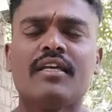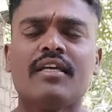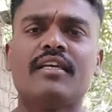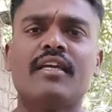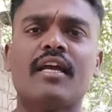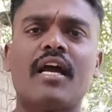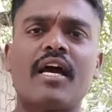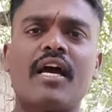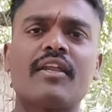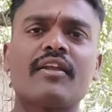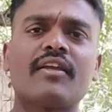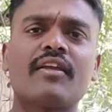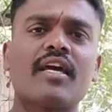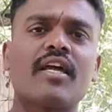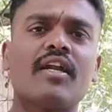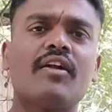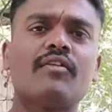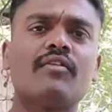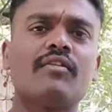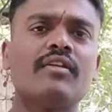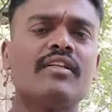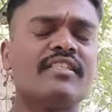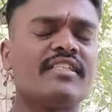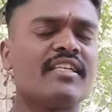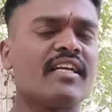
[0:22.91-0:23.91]
ఈ ఆరు
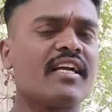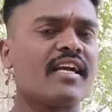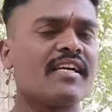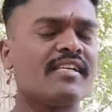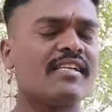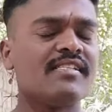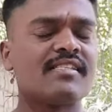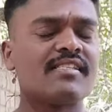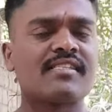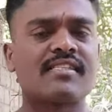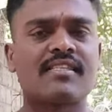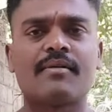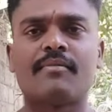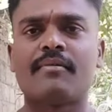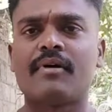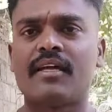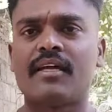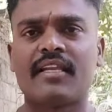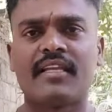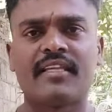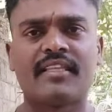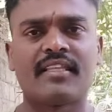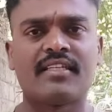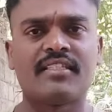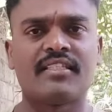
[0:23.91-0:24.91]
గ్యారంటీలు నిజంగా ఇస్తామా
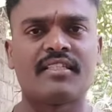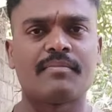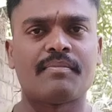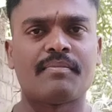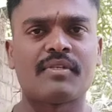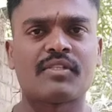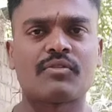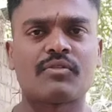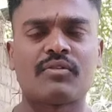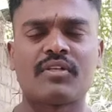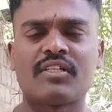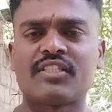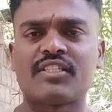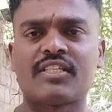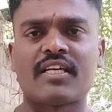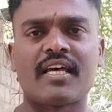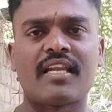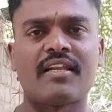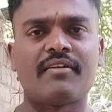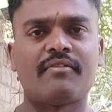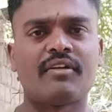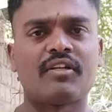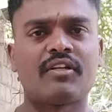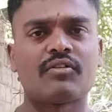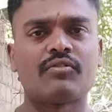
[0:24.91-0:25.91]
లేదా అని చెప్పేసి కూడా
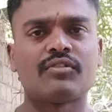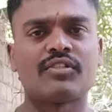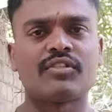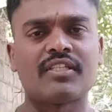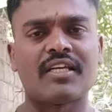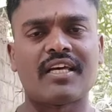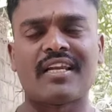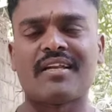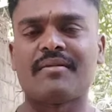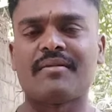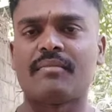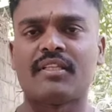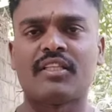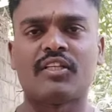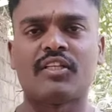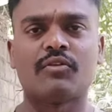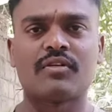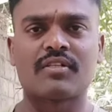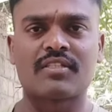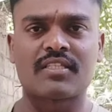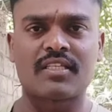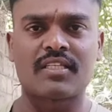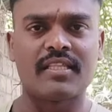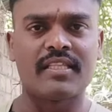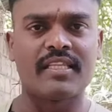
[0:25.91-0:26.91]
చాలా వరకు చాలామంది
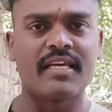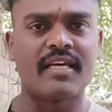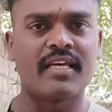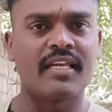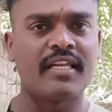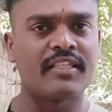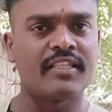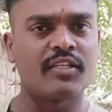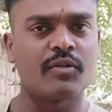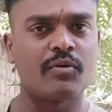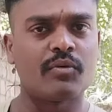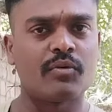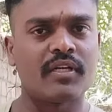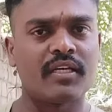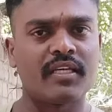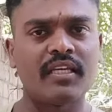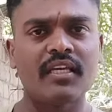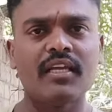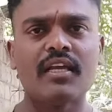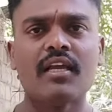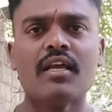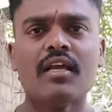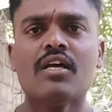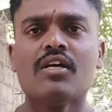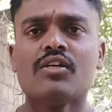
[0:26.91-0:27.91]
కూడా సందేహాలు అయితే ఉన్నాయి